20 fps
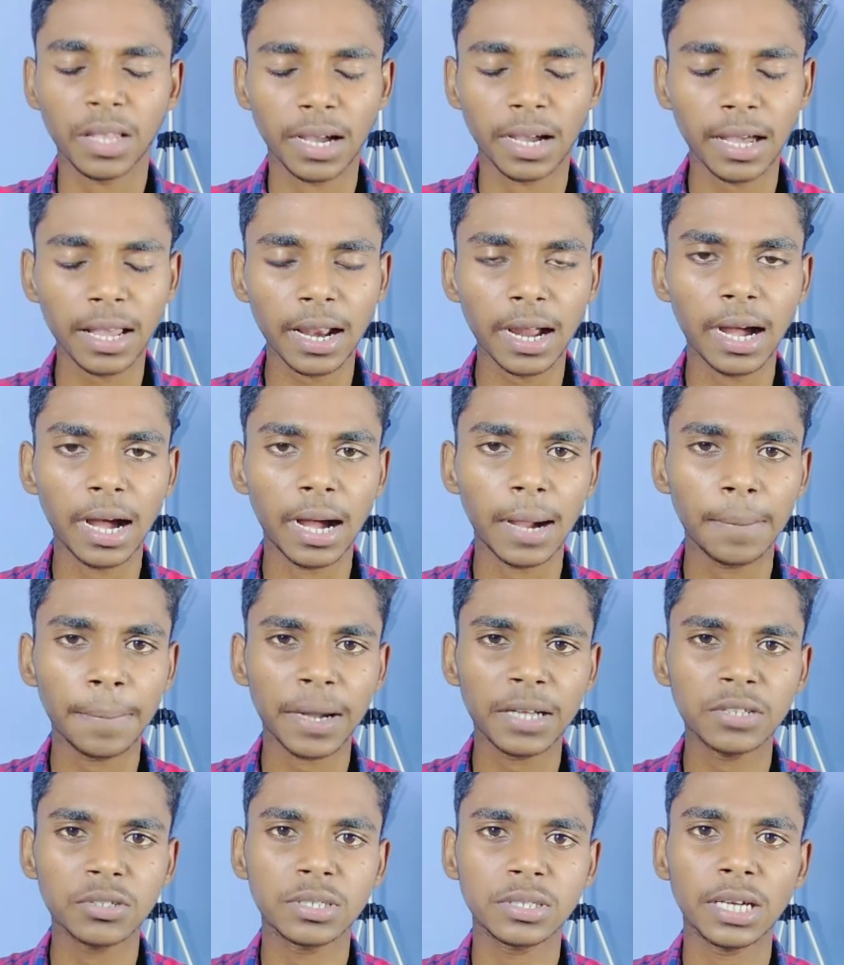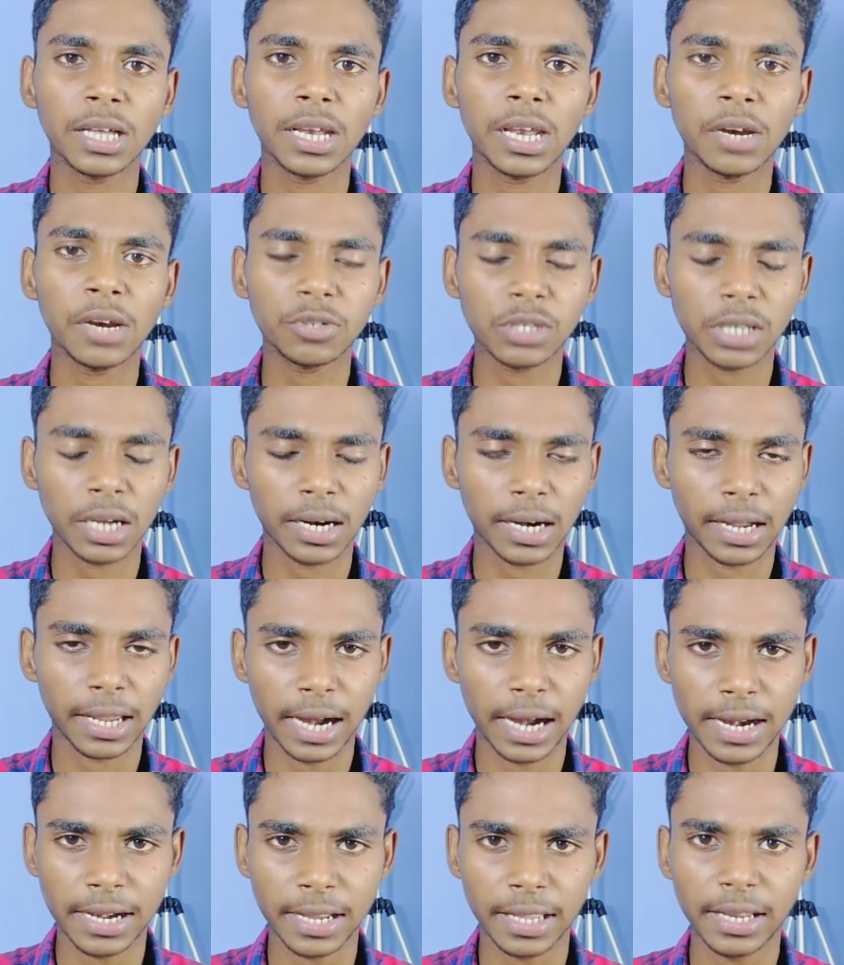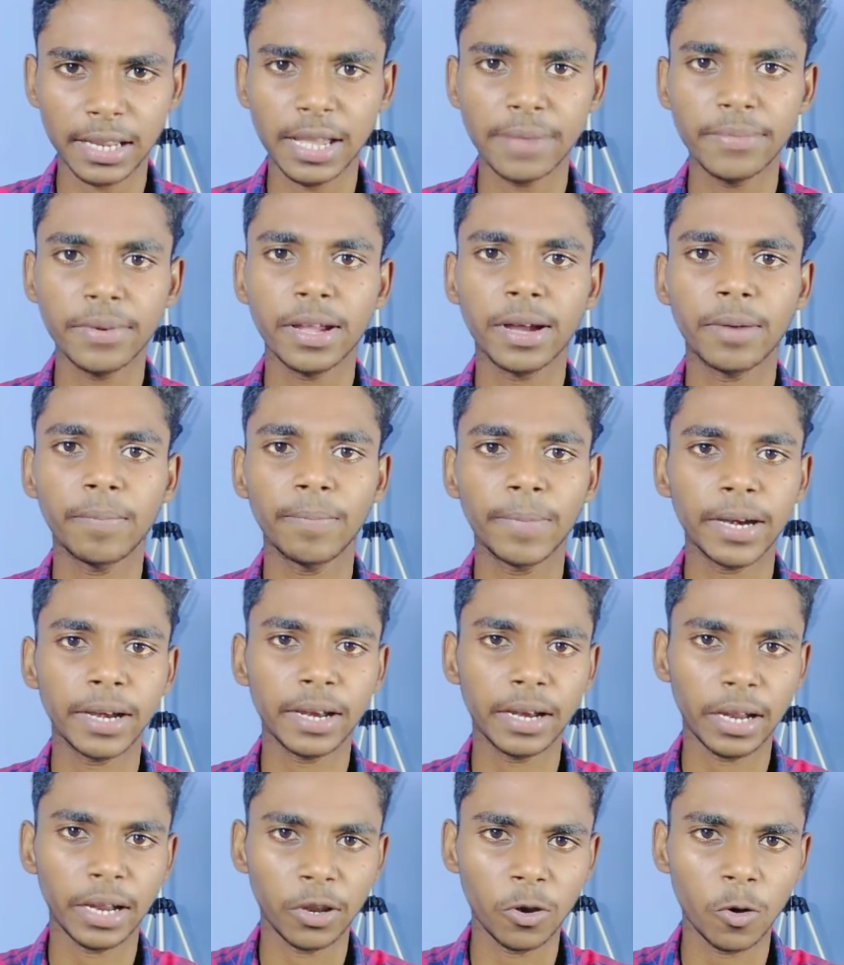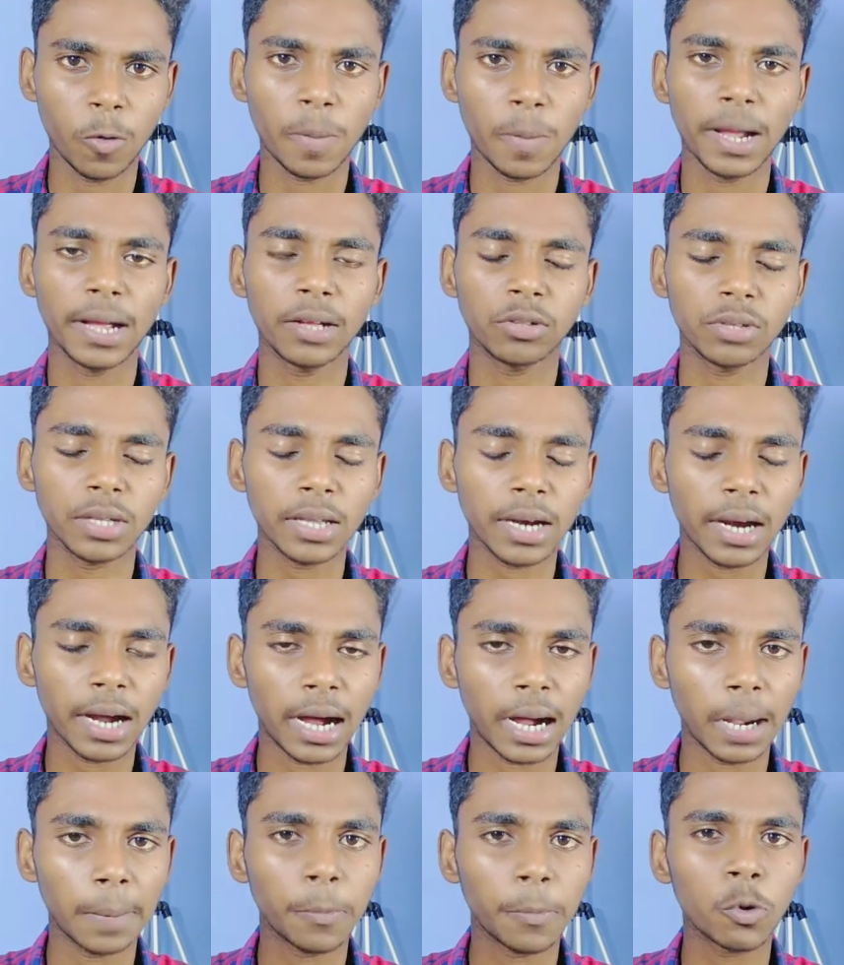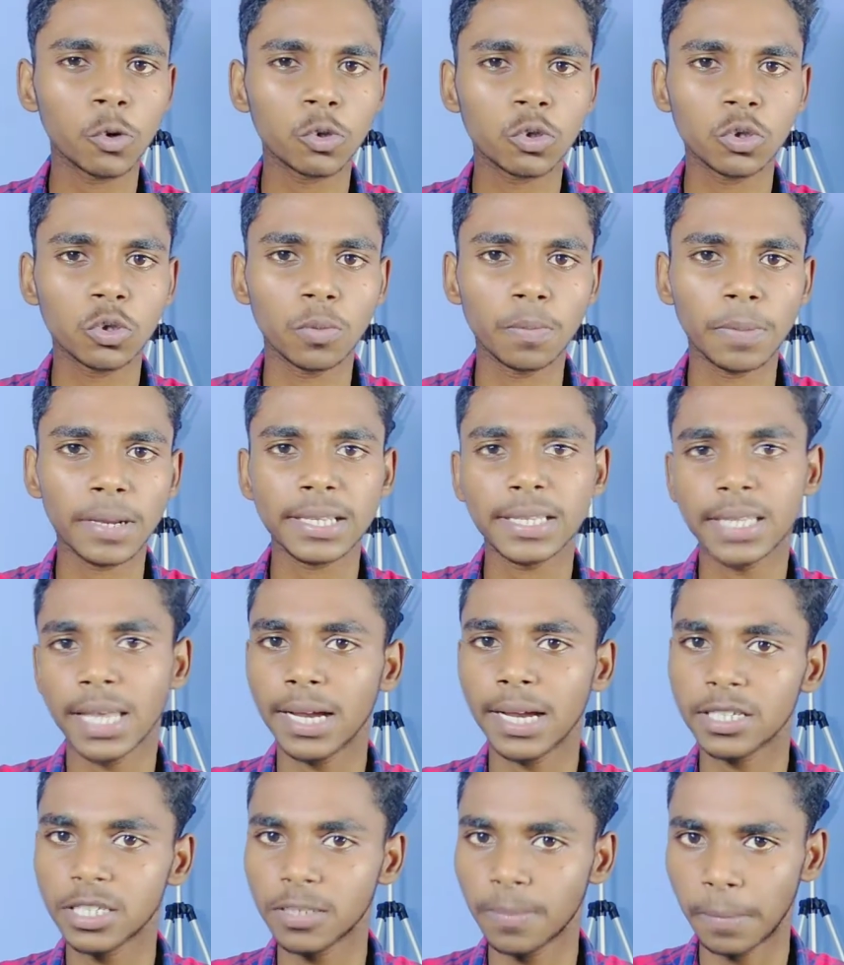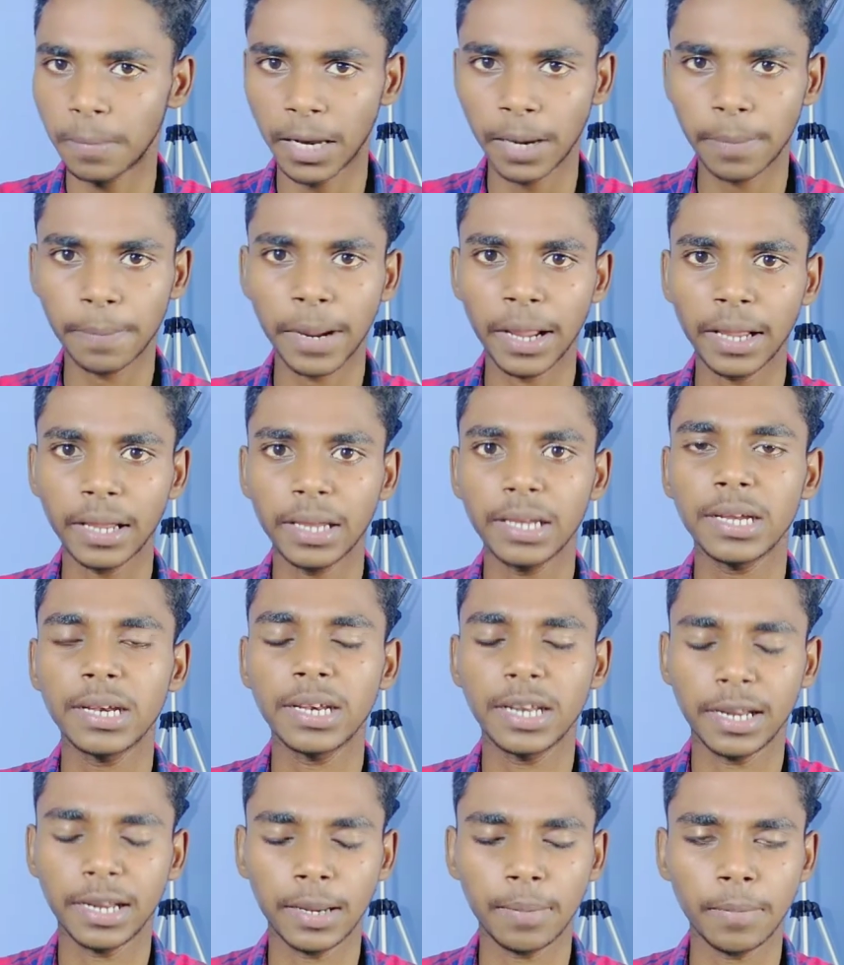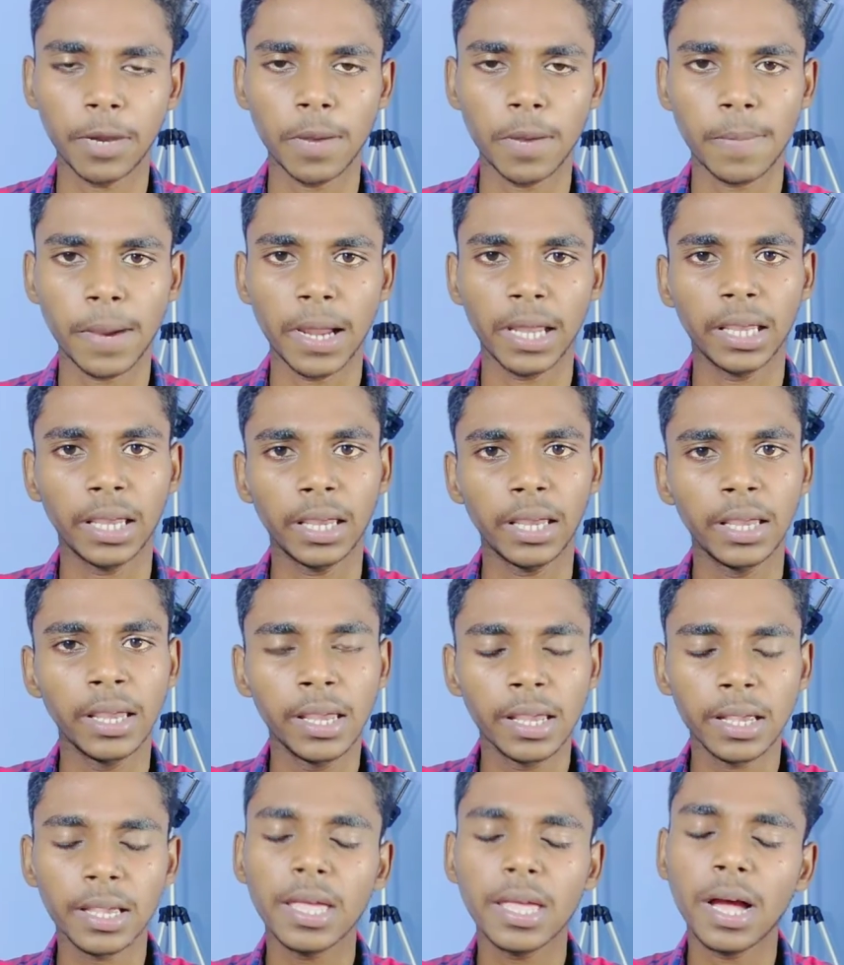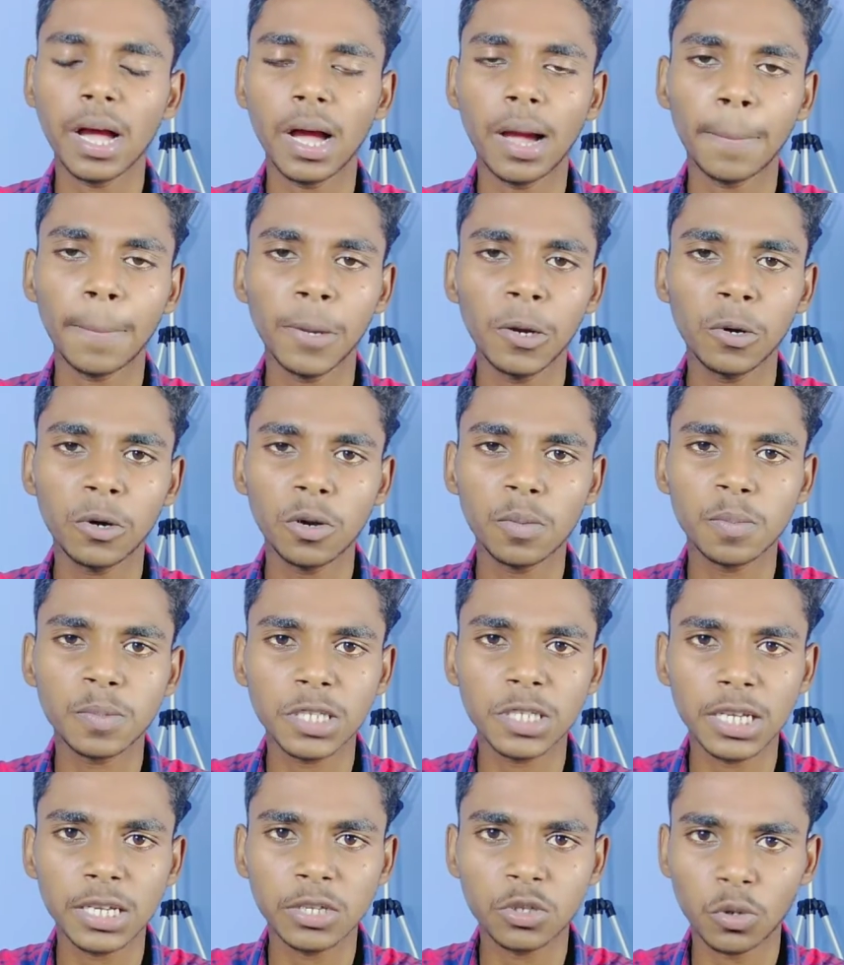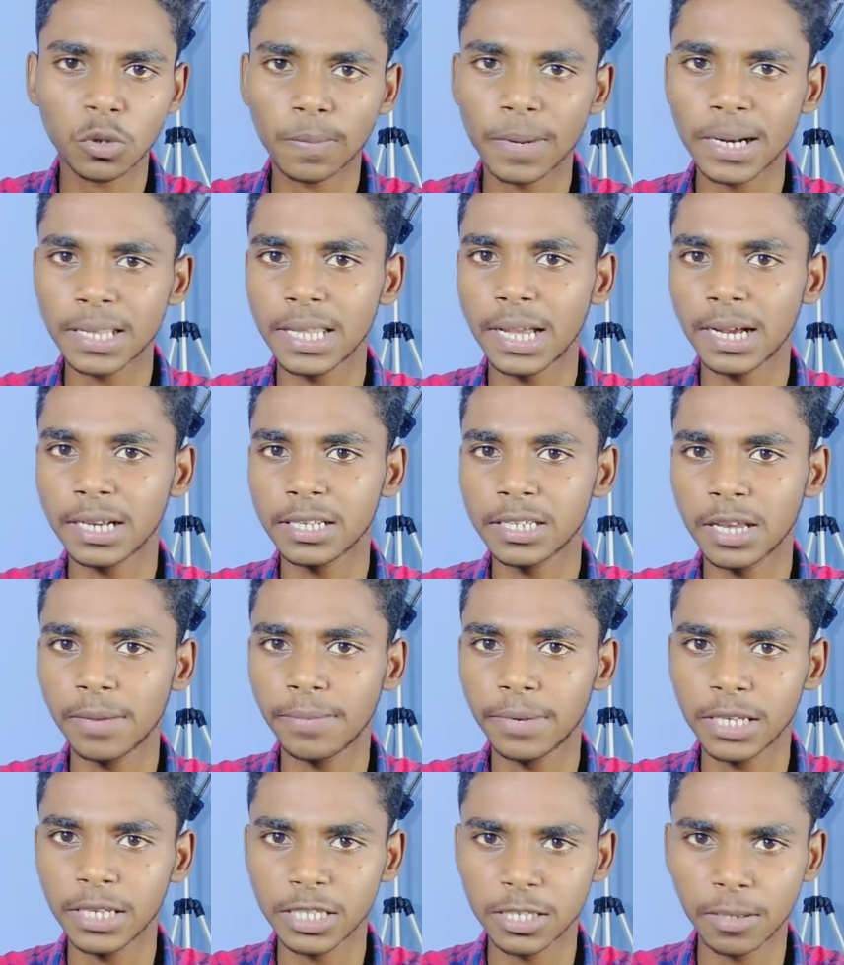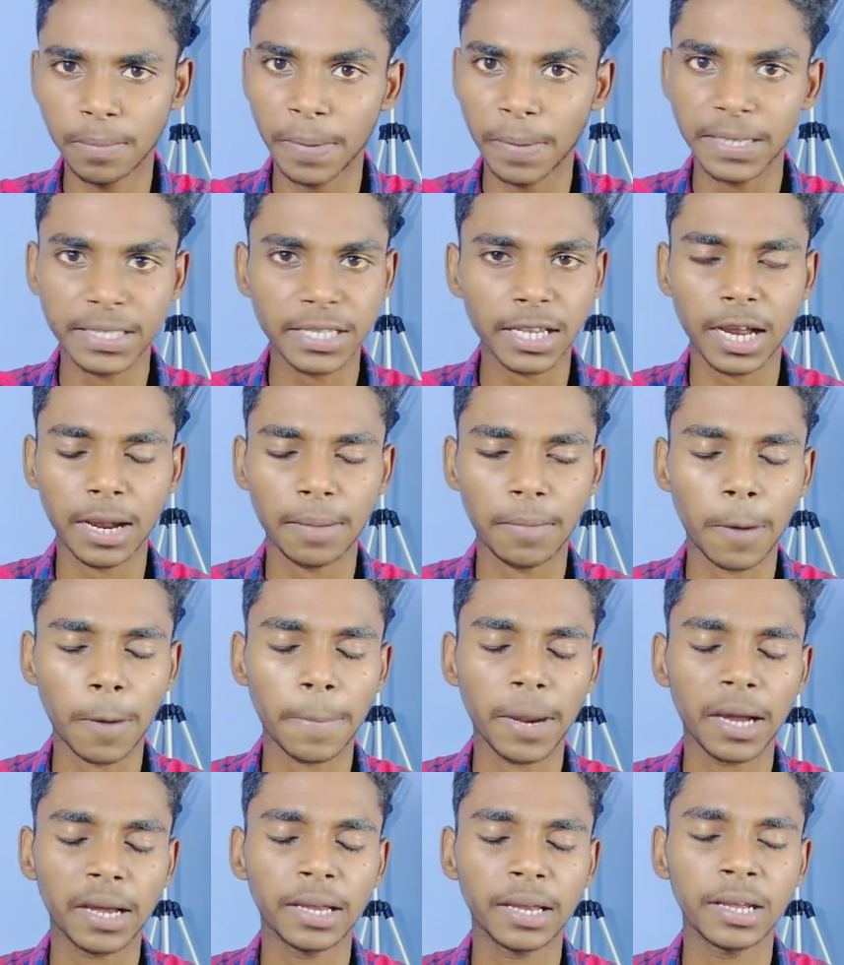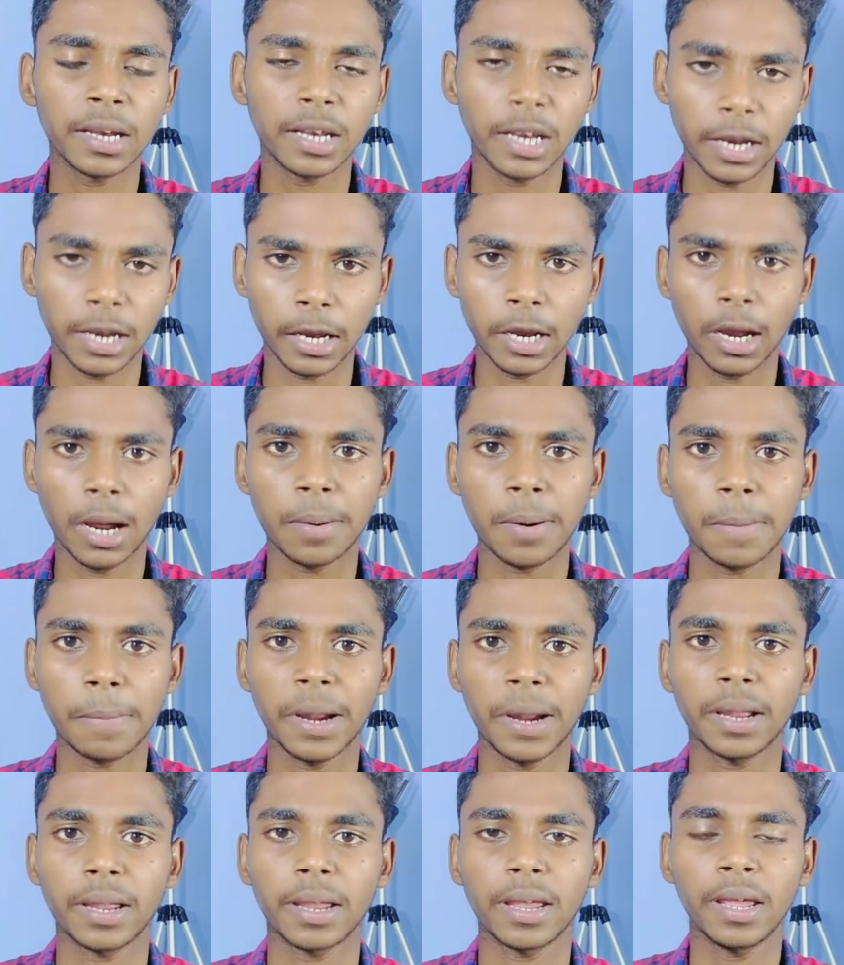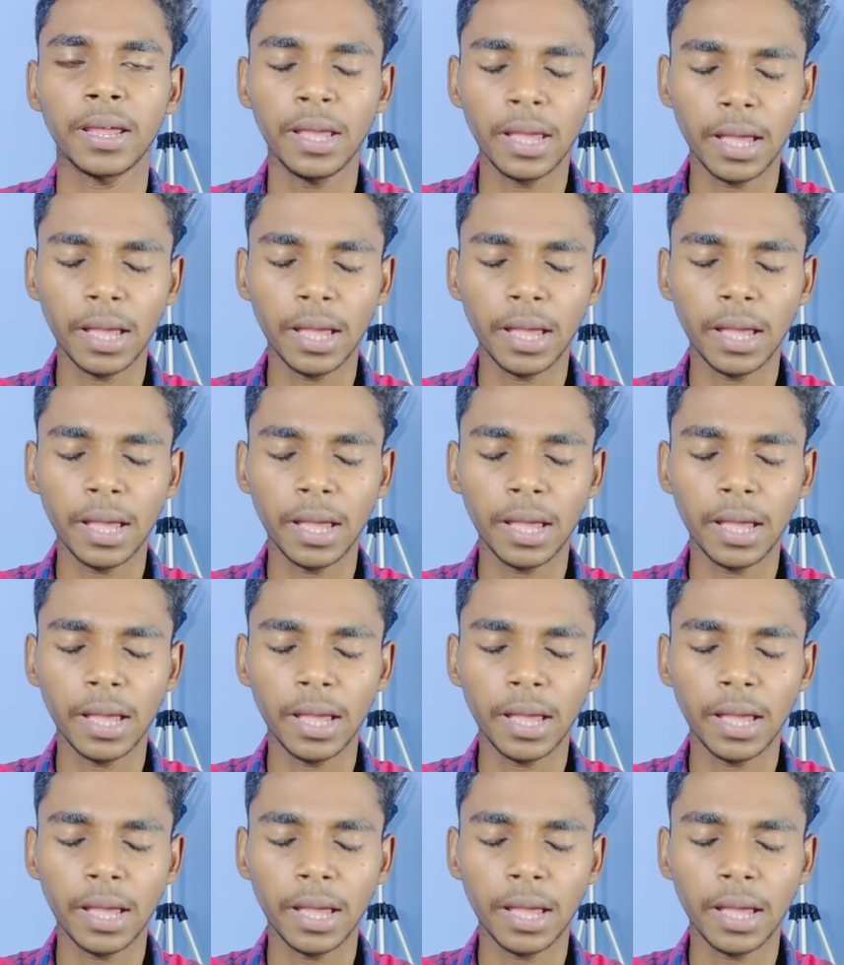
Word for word: अगर आपका जो चैनल है उसका क्राइटेरिया भी कंप्लीट नहीं हो पाया तो आपको सुपर थैंक्स मिल पाएंगे या नहीं मिल पाएंगे क्या आप यूट्यूब से सुपर थैंक्स की वजह से पैसा कमा पाएंगे या नहीं कमा पाएंगे